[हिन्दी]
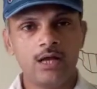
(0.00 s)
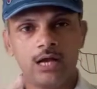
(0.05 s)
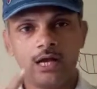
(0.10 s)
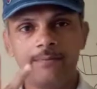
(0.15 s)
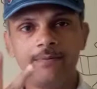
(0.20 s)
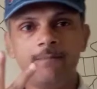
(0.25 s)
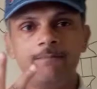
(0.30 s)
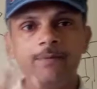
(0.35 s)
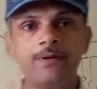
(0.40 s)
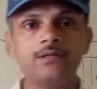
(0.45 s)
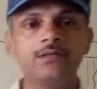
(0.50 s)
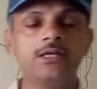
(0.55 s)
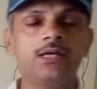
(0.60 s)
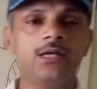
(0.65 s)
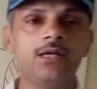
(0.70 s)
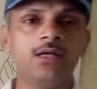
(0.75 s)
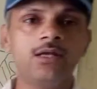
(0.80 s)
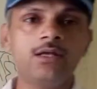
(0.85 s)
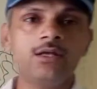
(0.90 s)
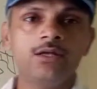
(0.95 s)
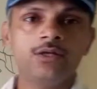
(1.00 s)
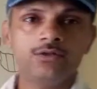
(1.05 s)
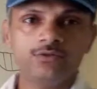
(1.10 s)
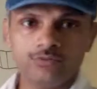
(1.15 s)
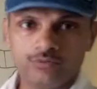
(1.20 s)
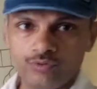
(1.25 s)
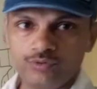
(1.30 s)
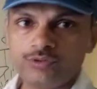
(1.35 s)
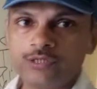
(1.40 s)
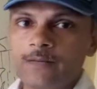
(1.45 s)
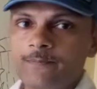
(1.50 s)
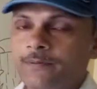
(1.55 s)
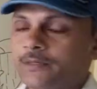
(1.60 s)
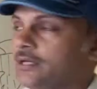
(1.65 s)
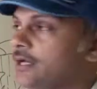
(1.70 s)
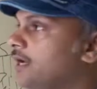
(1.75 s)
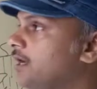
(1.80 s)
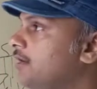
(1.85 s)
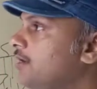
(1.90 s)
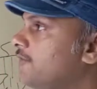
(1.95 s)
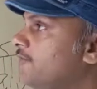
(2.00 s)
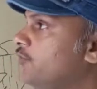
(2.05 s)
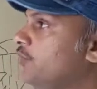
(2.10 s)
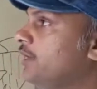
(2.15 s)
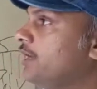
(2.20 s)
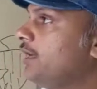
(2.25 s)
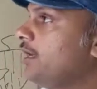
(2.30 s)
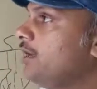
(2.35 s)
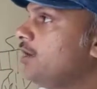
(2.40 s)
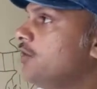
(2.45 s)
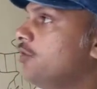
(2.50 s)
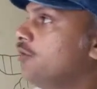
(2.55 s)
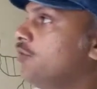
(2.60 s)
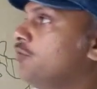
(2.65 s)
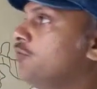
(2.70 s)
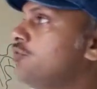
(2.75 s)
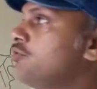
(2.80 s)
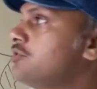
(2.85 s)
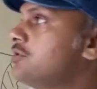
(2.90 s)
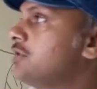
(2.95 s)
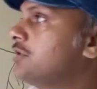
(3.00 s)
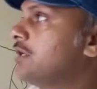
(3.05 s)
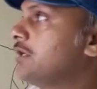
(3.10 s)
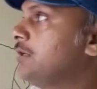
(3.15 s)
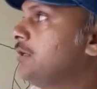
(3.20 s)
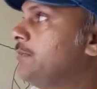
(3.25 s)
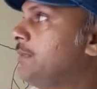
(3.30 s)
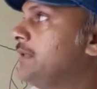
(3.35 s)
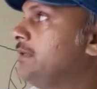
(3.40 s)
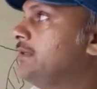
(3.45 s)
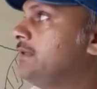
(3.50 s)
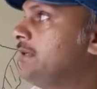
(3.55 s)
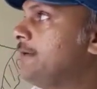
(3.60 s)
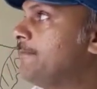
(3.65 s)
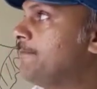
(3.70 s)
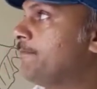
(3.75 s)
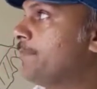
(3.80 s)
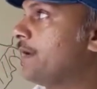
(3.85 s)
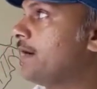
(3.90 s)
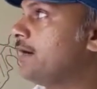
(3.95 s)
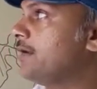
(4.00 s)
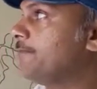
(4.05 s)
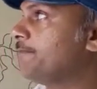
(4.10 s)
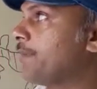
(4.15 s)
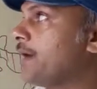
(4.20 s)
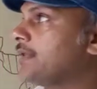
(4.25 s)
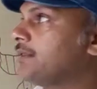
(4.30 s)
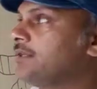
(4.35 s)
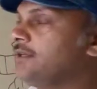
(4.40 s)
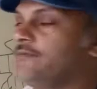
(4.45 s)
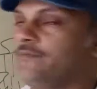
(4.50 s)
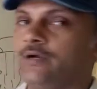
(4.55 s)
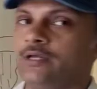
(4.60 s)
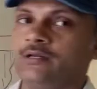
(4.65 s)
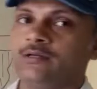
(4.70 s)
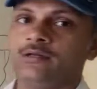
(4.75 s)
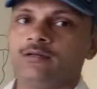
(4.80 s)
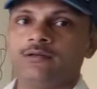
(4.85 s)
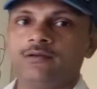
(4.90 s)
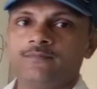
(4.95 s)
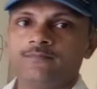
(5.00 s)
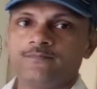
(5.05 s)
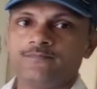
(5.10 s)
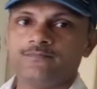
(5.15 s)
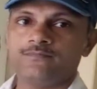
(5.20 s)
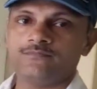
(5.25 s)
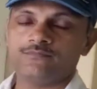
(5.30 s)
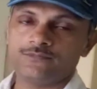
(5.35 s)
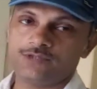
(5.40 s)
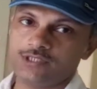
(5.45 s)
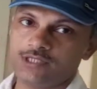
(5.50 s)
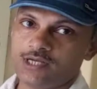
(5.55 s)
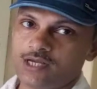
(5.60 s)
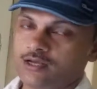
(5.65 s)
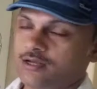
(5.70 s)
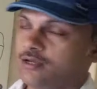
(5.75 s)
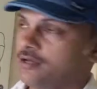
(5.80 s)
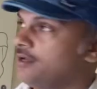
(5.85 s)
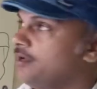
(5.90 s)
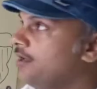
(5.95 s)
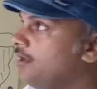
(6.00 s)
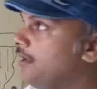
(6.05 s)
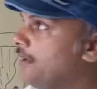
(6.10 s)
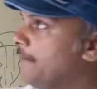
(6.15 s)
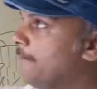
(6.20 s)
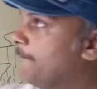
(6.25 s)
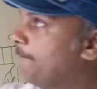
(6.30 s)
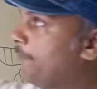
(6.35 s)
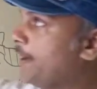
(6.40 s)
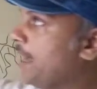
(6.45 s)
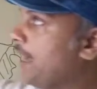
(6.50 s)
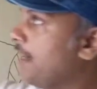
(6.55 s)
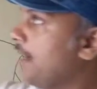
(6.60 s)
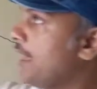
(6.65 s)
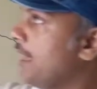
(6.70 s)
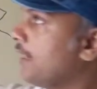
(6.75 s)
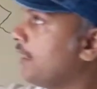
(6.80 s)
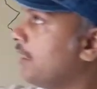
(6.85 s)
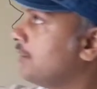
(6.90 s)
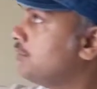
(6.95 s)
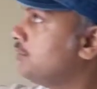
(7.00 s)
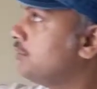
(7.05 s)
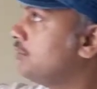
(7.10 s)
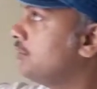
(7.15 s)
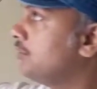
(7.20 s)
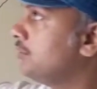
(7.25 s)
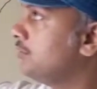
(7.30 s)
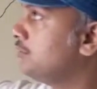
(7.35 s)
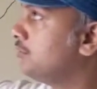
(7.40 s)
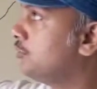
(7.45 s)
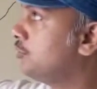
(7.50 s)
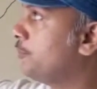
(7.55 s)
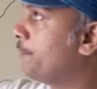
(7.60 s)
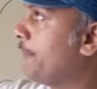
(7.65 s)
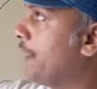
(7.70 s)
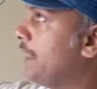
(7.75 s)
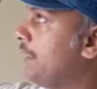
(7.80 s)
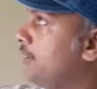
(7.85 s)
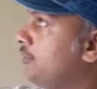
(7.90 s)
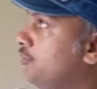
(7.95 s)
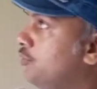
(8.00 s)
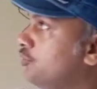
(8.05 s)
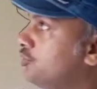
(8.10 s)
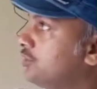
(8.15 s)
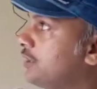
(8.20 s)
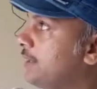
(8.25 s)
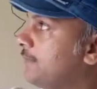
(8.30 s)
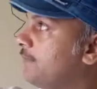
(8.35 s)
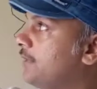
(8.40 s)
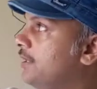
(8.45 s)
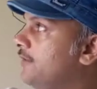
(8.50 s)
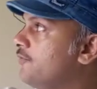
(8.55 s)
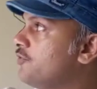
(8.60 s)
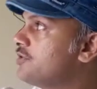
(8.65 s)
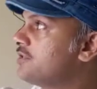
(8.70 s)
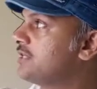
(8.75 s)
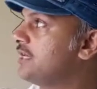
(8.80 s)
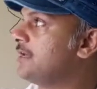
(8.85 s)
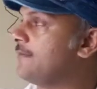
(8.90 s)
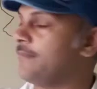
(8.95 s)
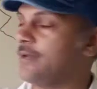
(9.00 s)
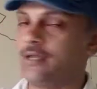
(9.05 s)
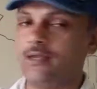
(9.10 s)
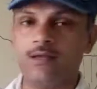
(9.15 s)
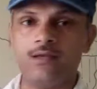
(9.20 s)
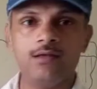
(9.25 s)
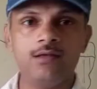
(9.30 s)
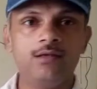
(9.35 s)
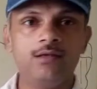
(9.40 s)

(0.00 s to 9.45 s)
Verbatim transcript: अब हम पढ़ते हैं दूसरा प्रकार वो है उष्णकटिबंधीय पर्णपाती वन जी हाँ पहला का जो जो पहले दो शब्द हैं वो सेम हैं